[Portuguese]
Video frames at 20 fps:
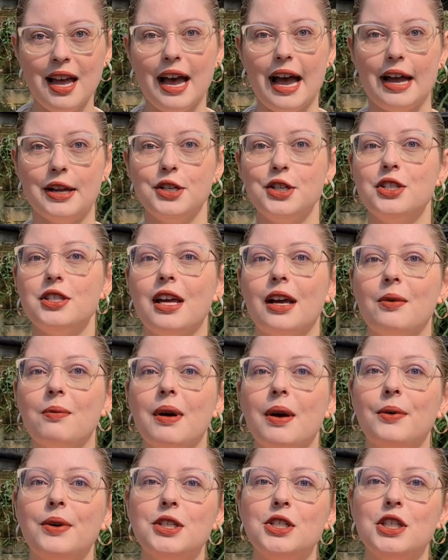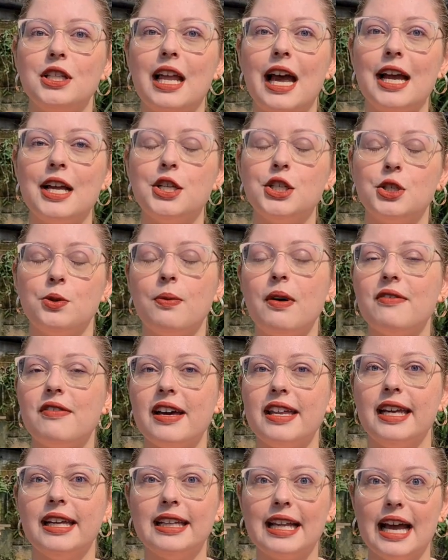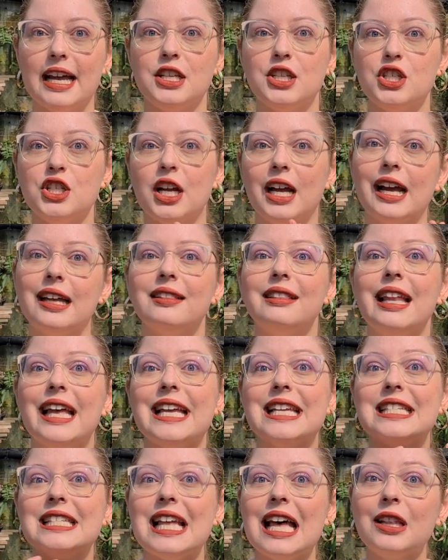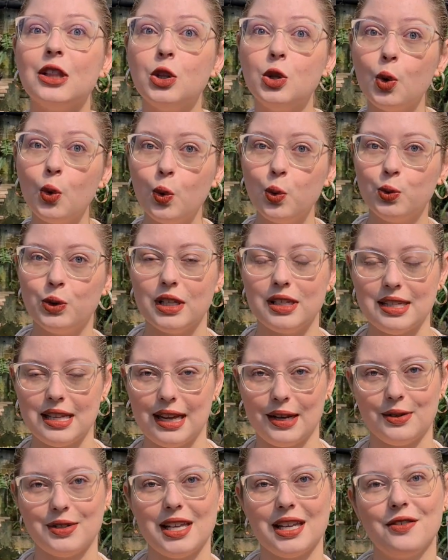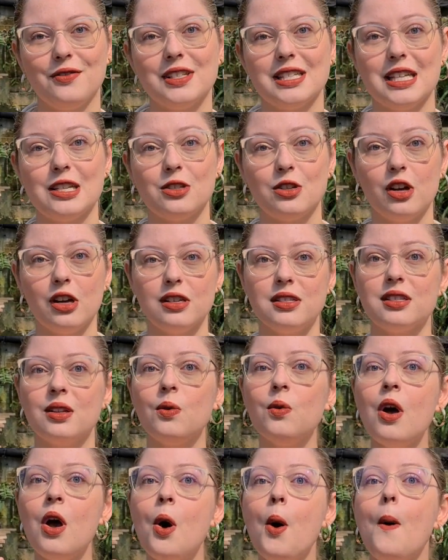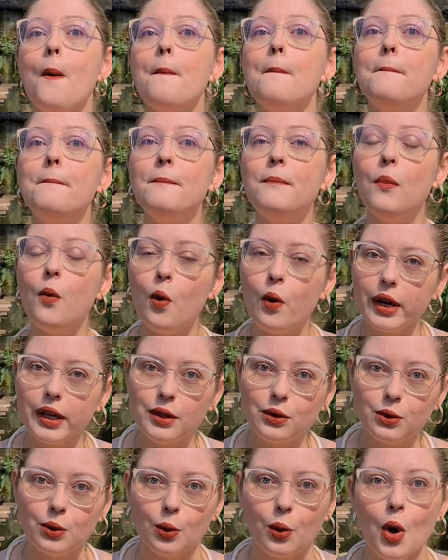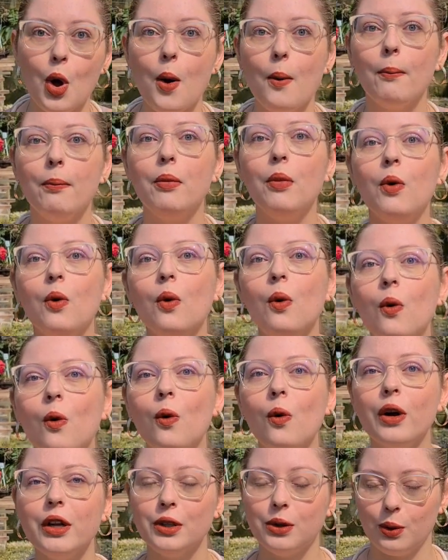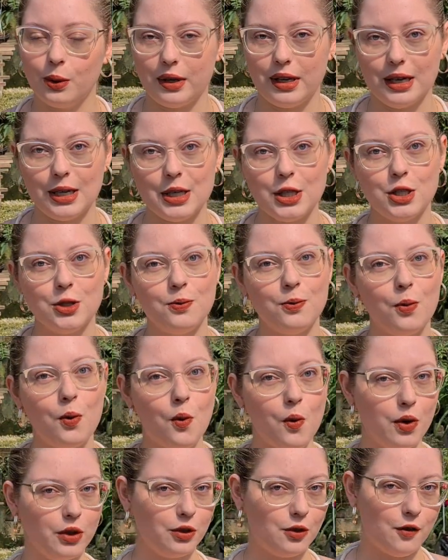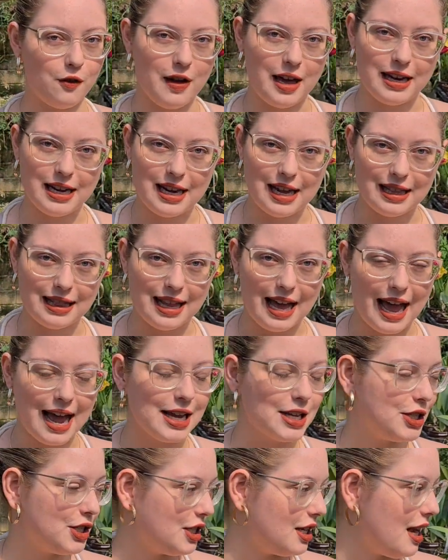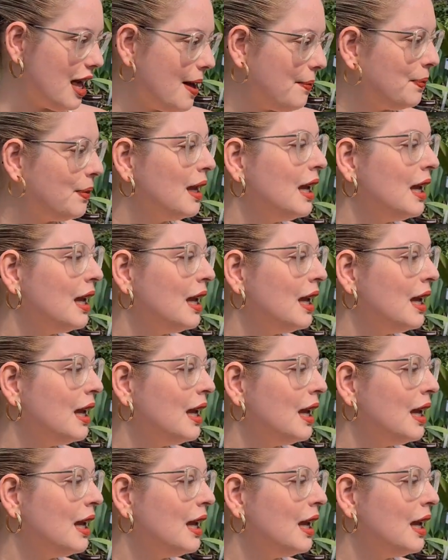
A gente está com uma quantidade e uma variedade de catleias adultas, né, que eu sei que vocês gostam muito, muito grande, muito variedade, né?